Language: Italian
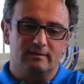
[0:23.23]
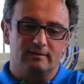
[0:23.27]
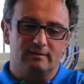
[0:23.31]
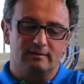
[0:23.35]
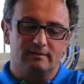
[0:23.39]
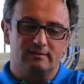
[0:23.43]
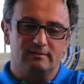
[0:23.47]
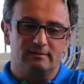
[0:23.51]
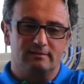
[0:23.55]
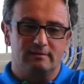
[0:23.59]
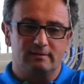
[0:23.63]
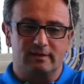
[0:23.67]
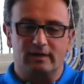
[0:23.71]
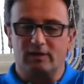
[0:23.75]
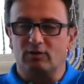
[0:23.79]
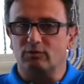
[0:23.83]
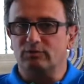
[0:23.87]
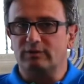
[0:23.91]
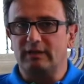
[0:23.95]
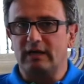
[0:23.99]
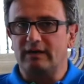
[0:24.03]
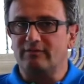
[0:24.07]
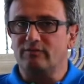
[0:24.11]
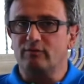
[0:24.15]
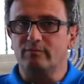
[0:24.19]

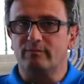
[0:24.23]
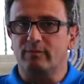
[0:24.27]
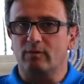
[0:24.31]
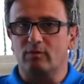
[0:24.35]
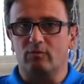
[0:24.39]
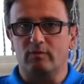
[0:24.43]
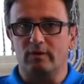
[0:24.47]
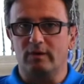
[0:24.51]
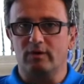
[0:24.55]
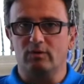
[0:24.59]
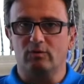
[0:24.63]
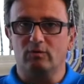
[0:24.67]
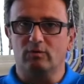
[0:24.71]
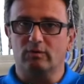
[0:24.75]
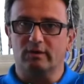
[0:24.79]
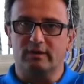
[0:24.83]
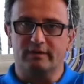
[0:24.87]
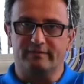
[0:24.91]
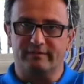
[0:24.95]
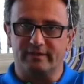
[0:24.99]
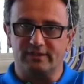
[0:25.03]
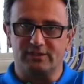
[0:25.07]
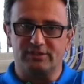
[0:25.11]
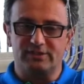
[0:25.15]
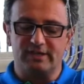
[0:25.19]
raccontarvi un po' quello
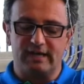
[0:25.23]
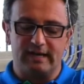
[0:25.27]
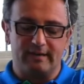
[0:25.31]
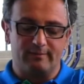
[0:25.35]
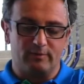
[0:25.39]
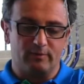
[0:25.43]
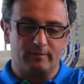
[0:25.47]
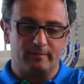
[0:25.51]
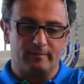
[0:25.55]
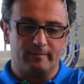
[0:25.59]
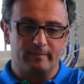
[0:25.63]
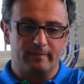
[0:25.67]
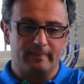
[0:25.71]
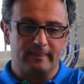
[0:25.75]
che facciamo.